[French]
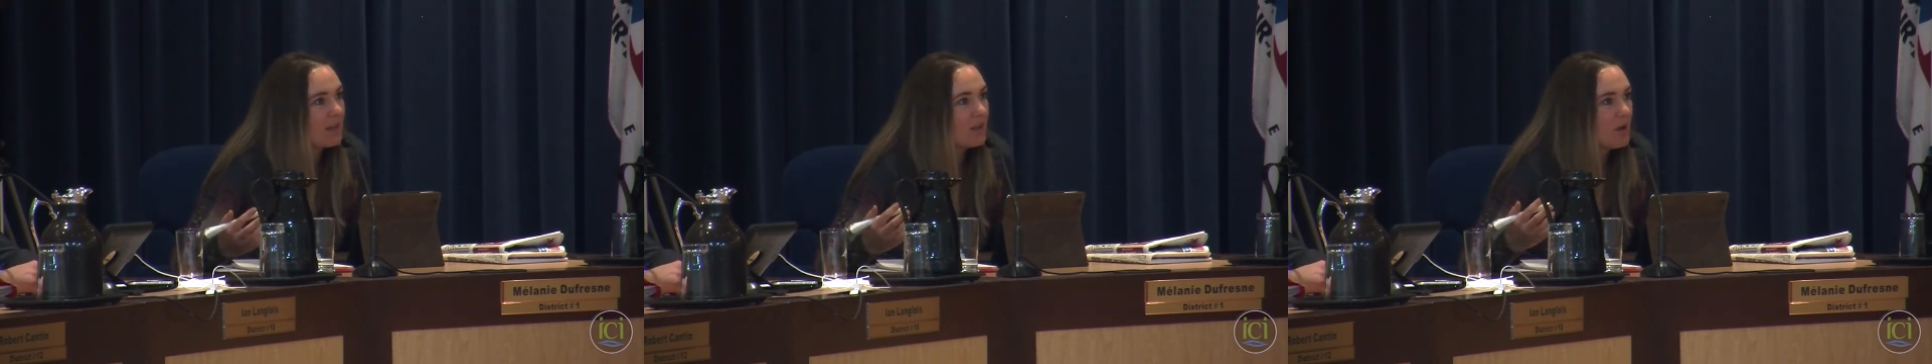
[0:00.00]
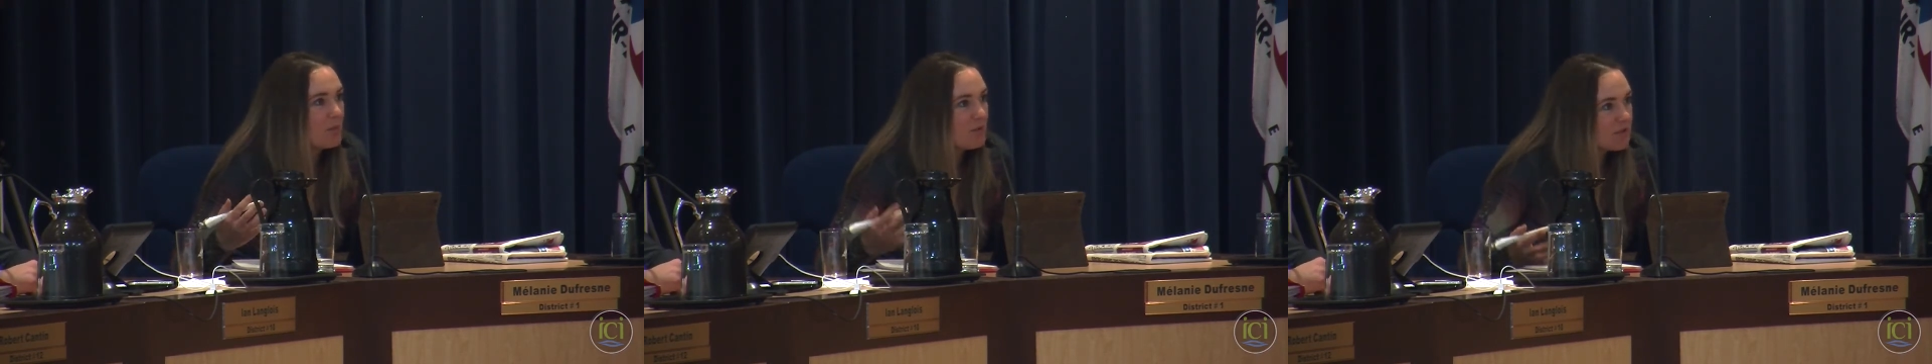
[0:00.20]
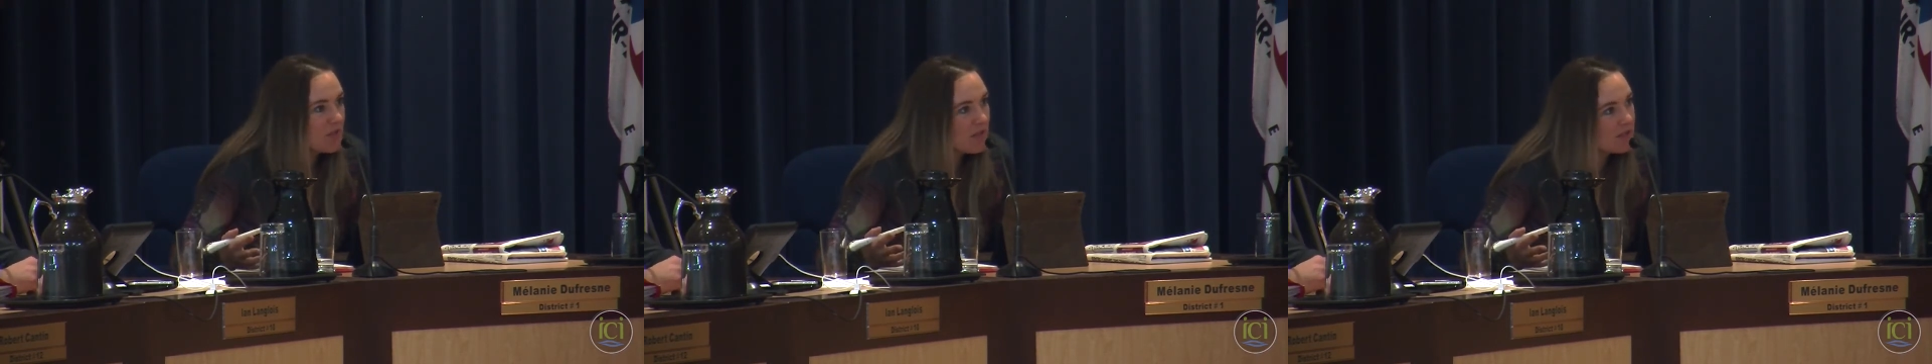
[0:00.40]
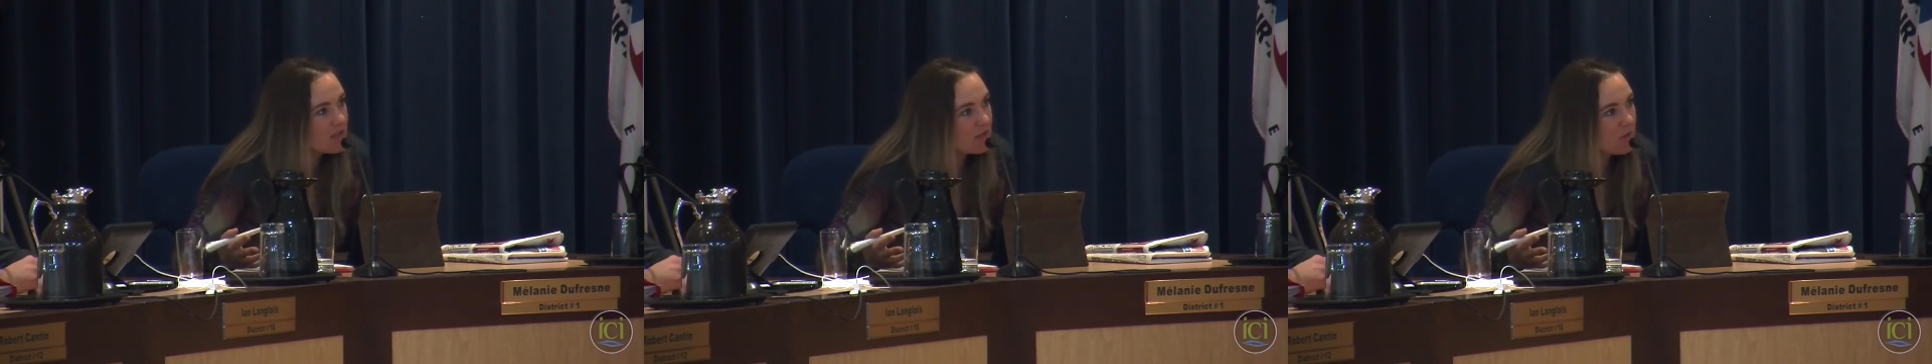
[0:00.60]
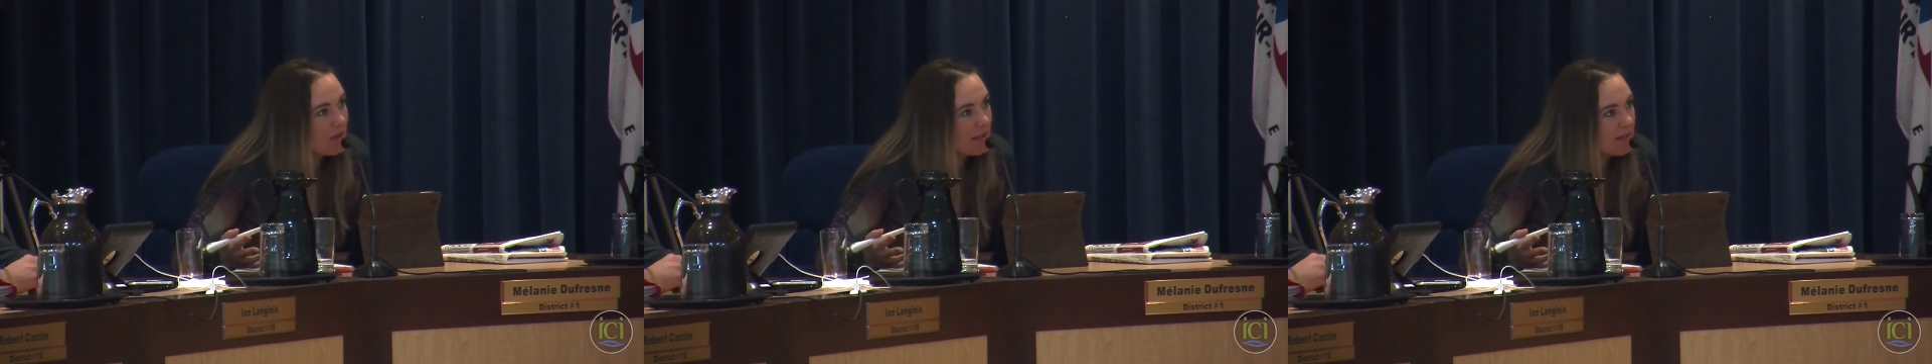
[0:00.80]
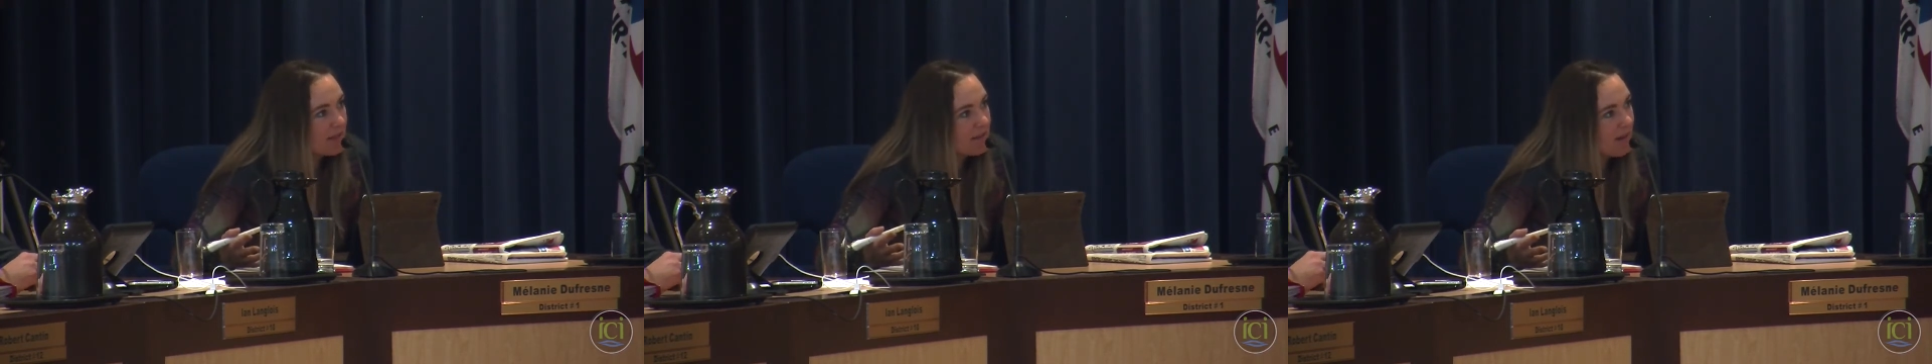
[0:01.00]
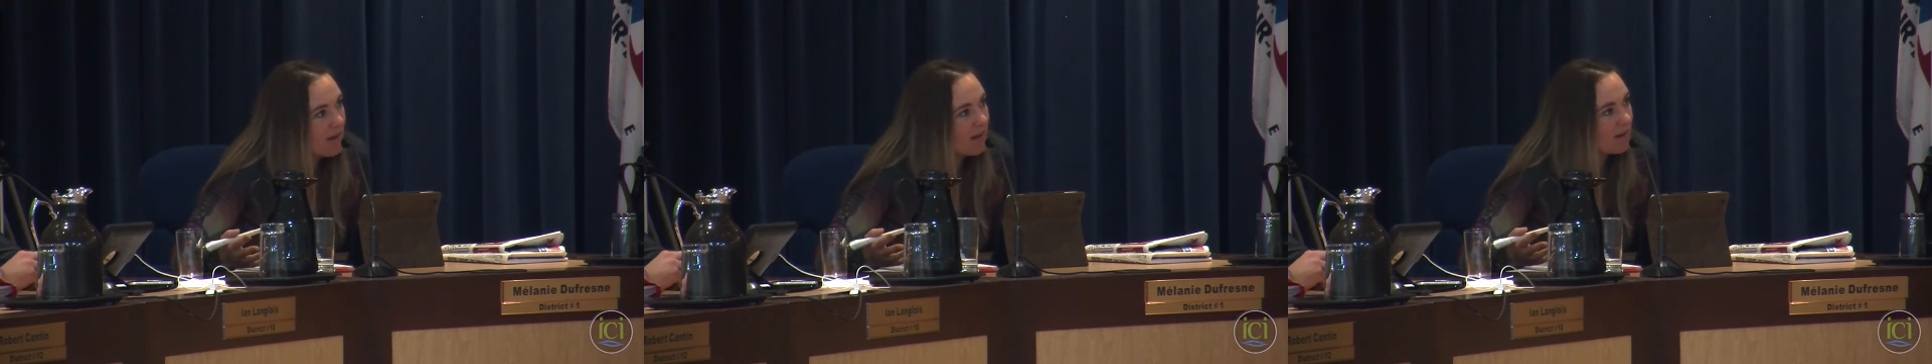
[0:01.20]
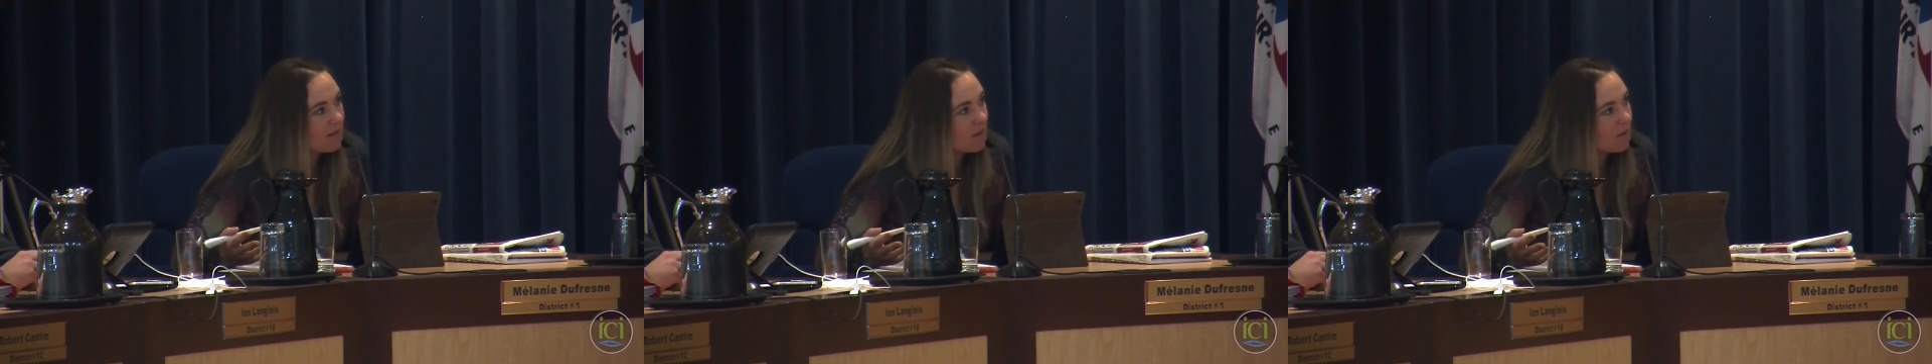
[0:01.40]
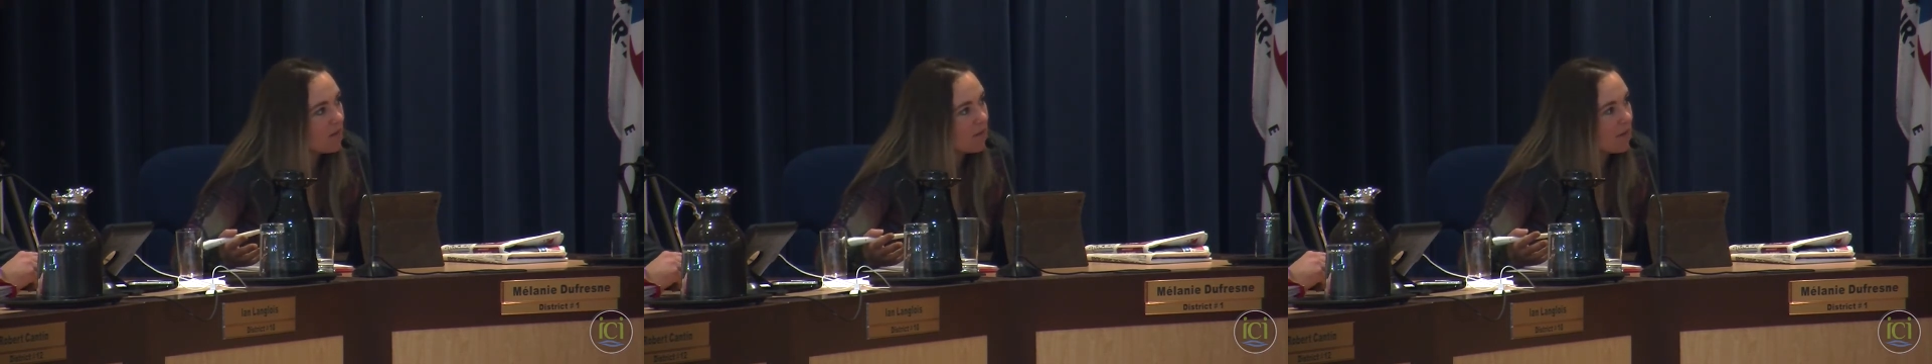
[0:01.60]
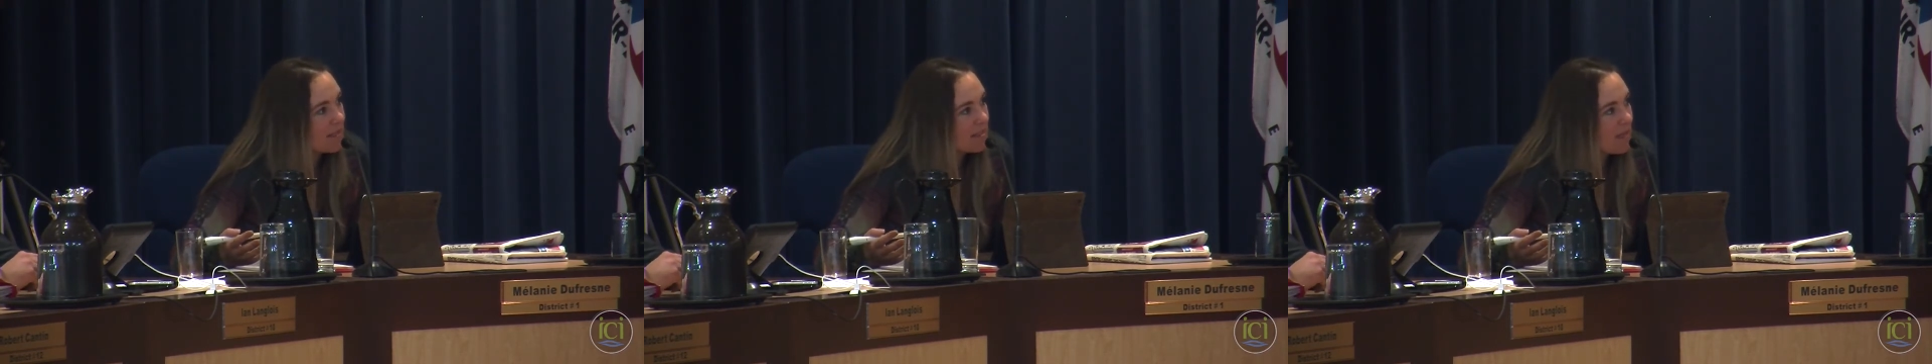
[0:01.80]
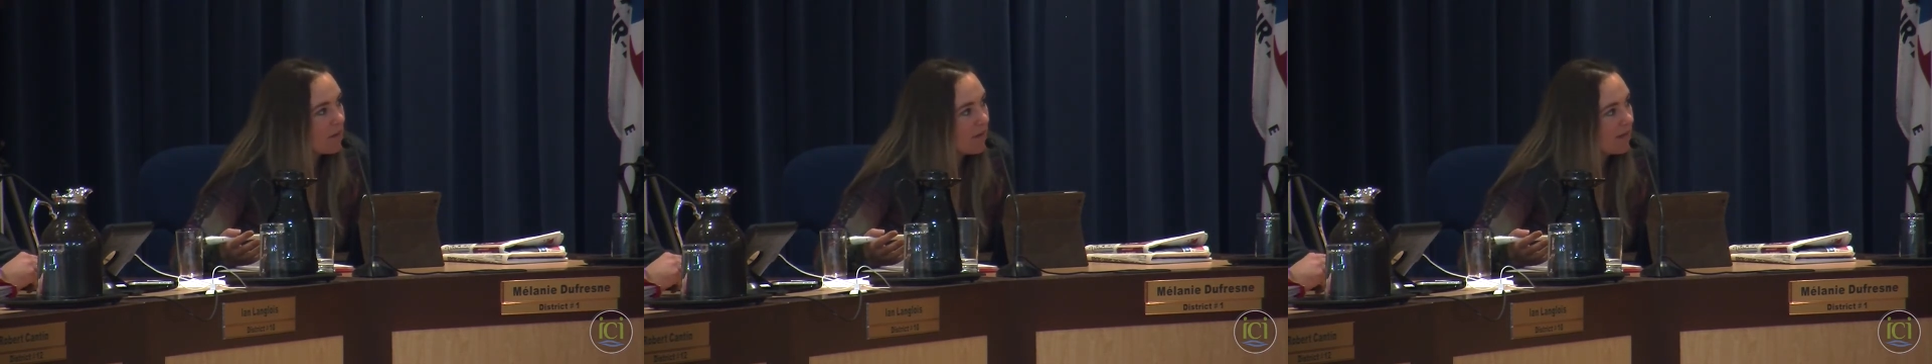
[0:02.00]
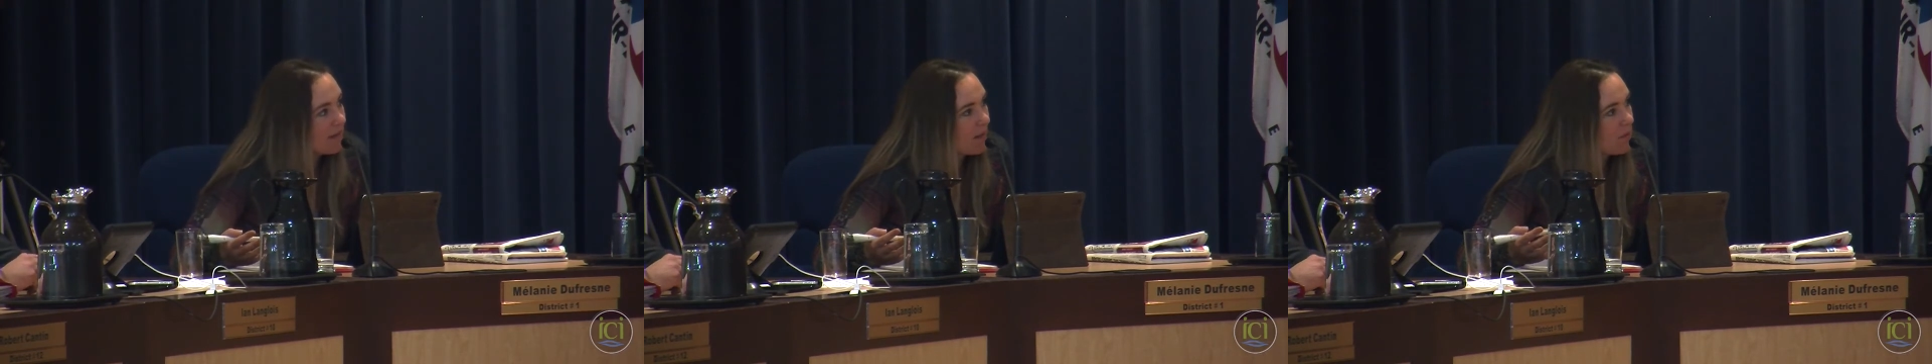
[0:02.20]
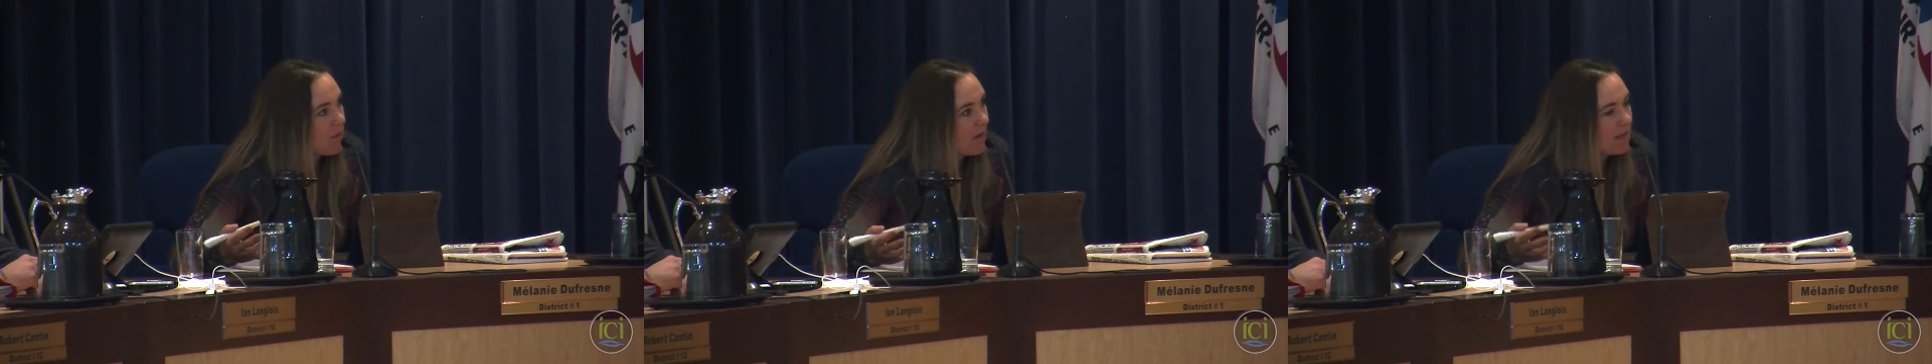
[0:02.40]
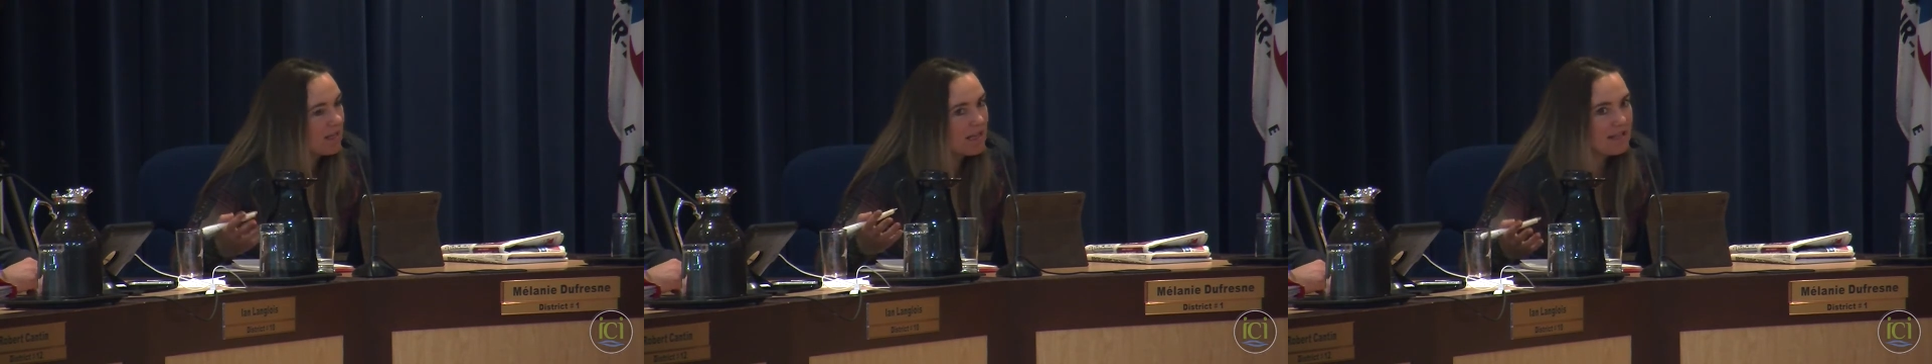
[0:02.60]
Il y a plusieurs citoyens d'ailleurs qui ont commencé à m'interpeller.